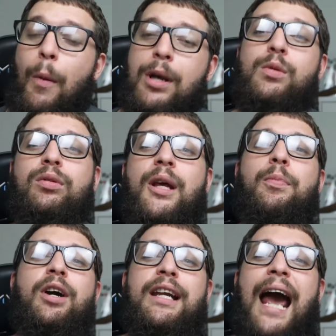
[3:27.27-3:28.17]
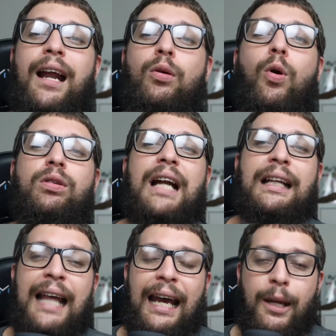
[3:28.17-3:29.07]
e ao mesmo tempo criar um
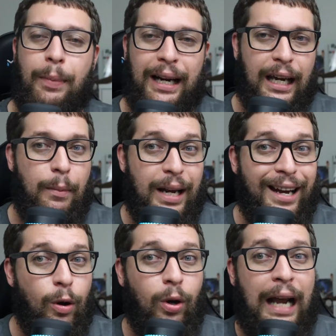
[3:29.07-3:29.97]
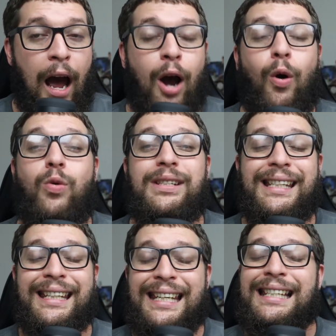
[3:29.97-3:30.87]
contra-ataque para que a Mereleona
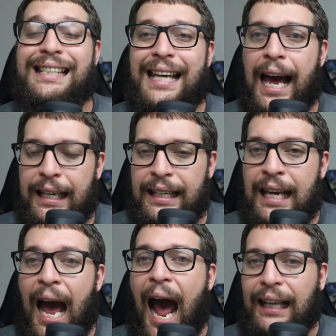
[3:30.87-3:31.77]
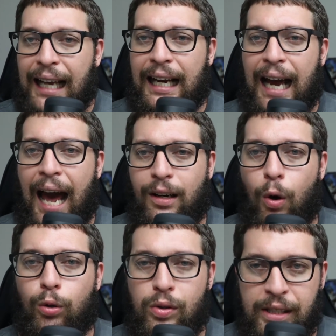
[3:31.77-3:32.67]
conseguisse ali atacar
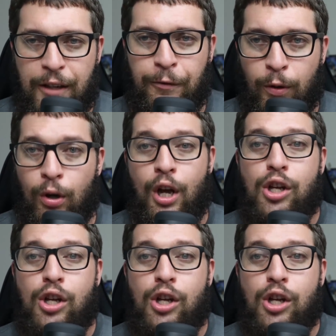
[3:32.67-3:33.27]
o Lucífero.